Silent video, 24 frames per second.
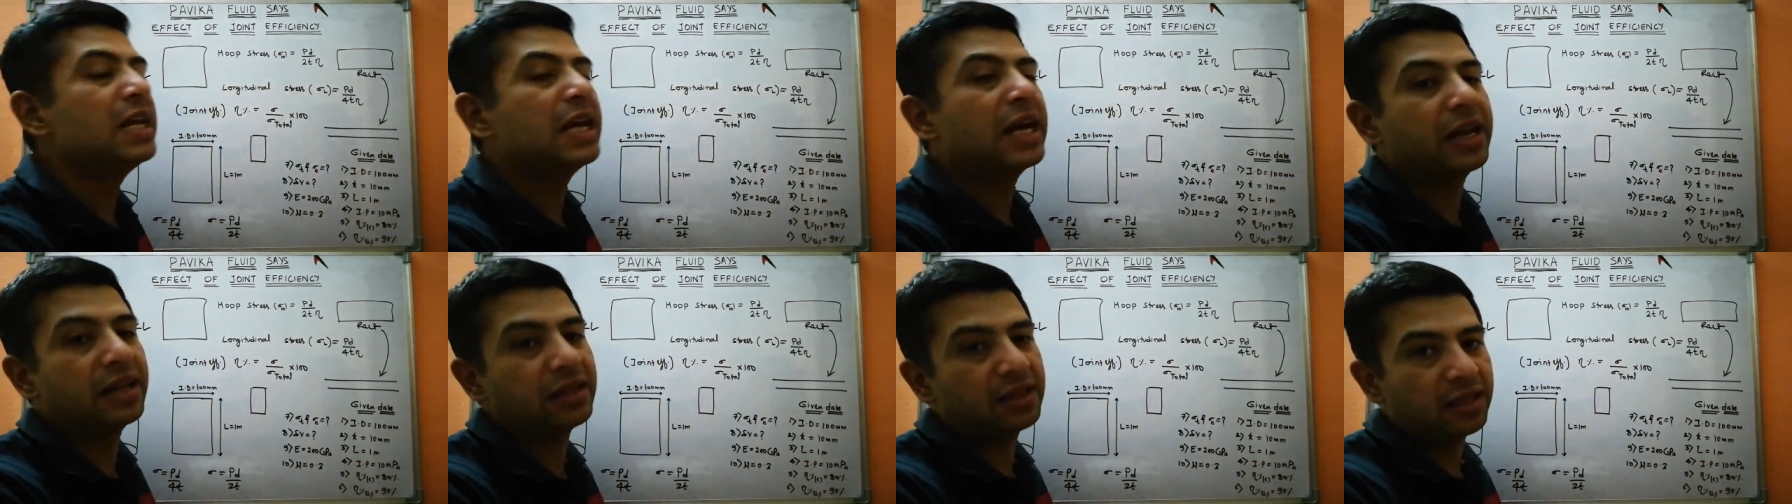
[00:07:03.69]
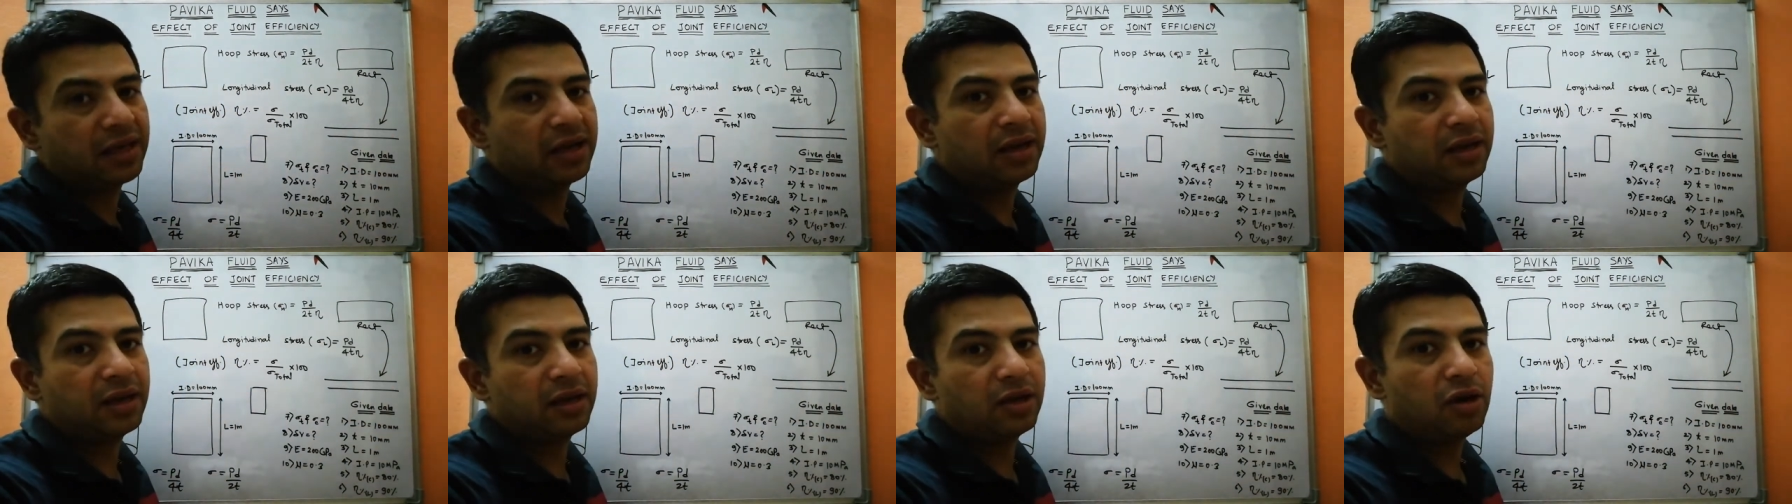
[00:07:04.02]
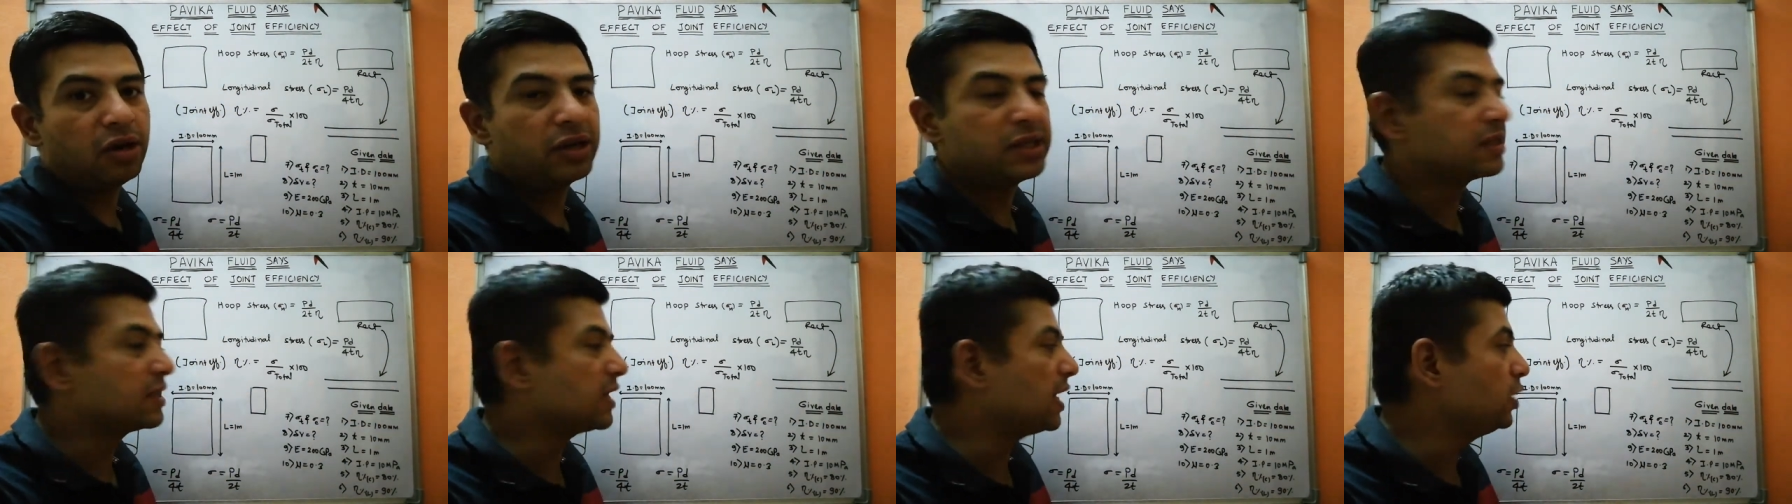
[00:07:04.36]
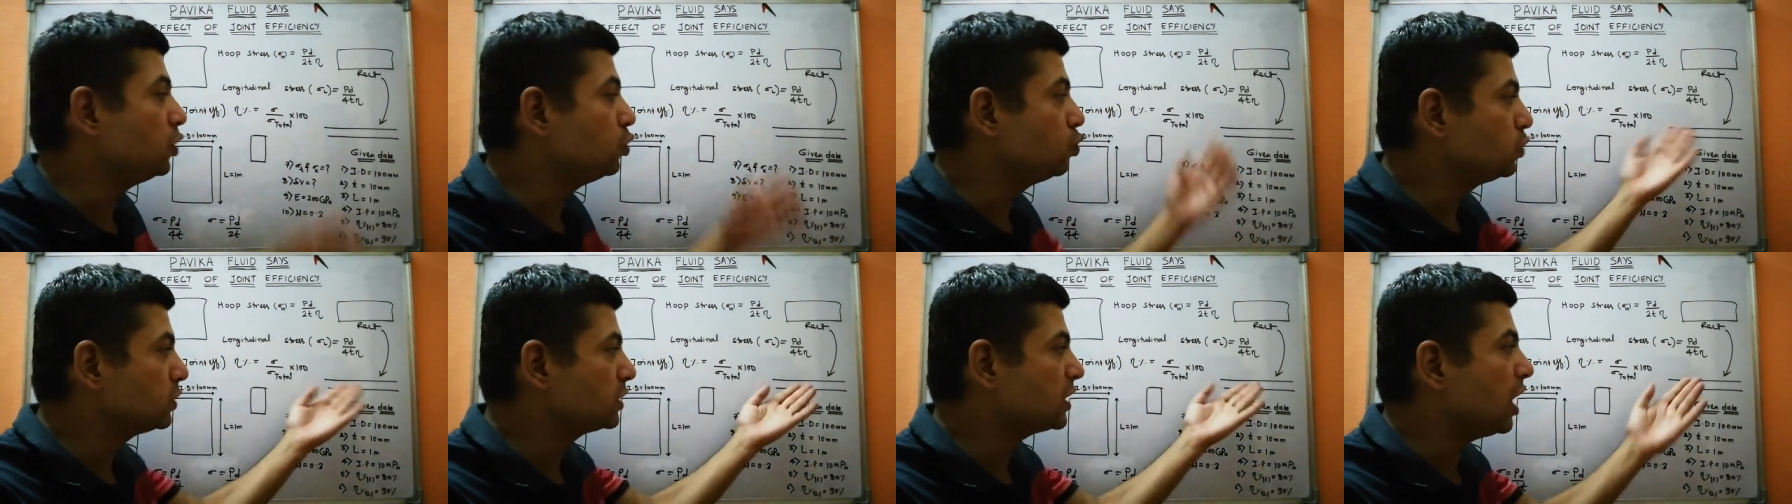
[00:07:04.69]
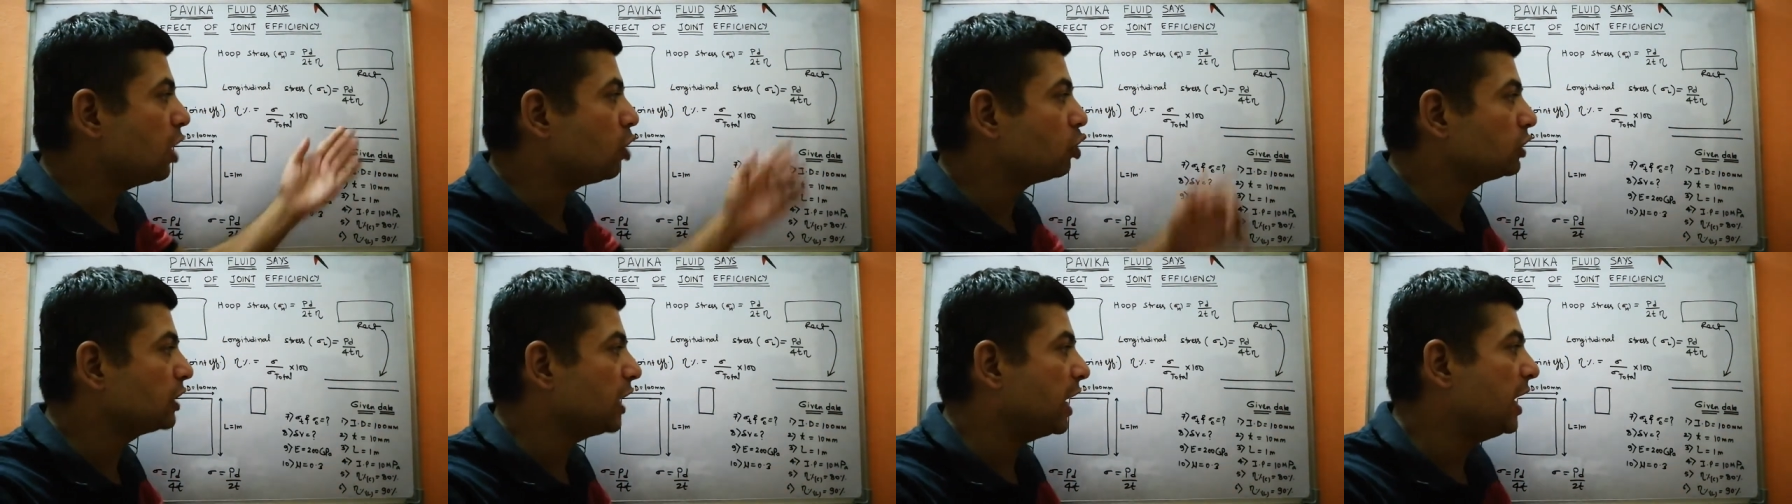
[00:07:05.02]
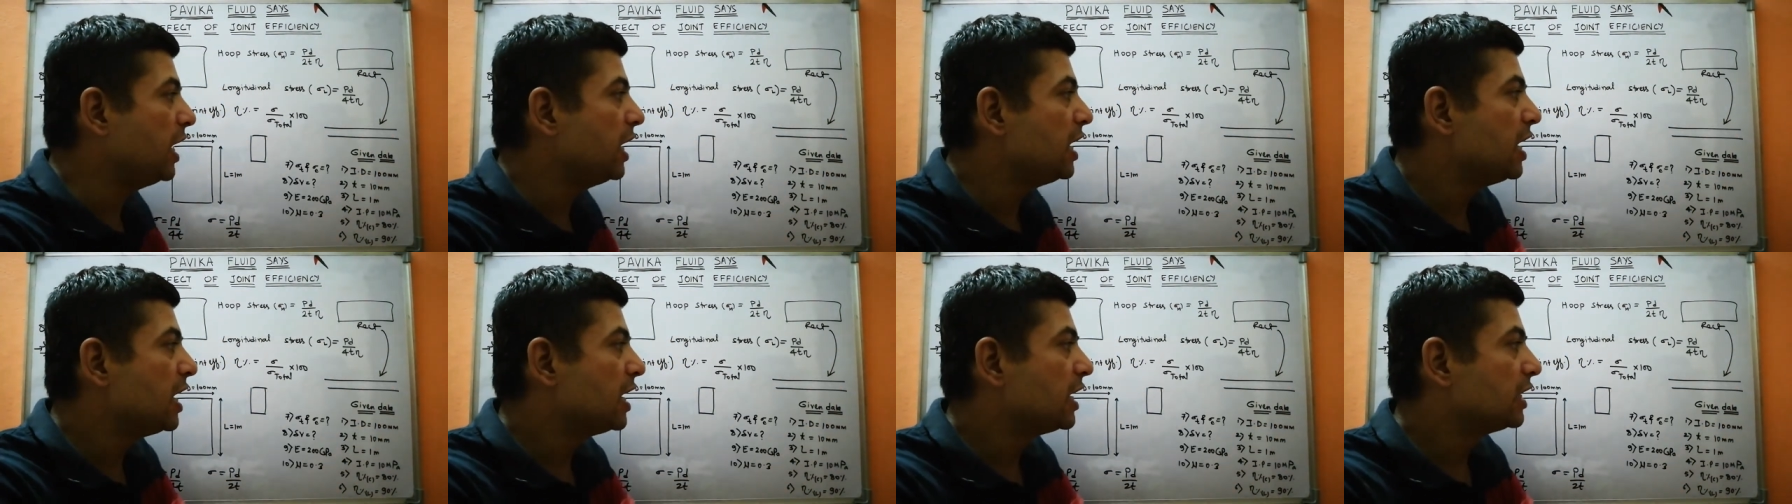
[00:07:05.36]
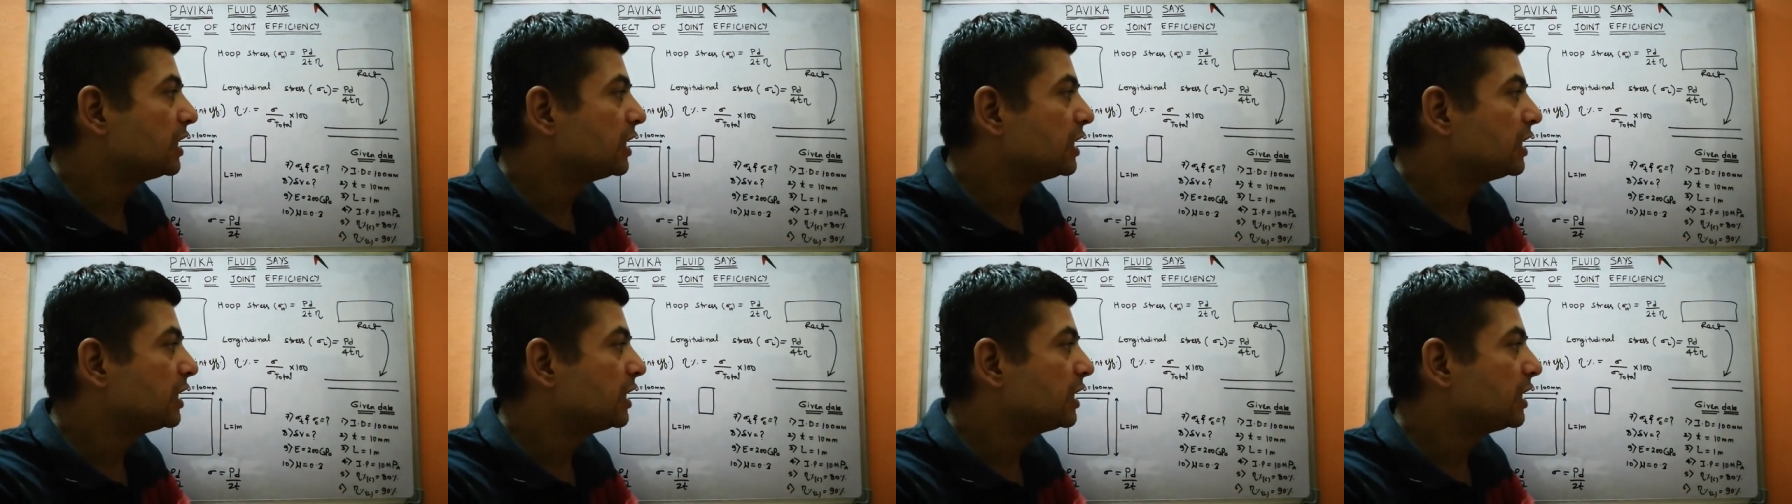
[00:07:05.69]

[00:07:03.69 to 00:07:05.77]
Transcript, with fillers: लिया रहता है और इसका यूज क्या होता है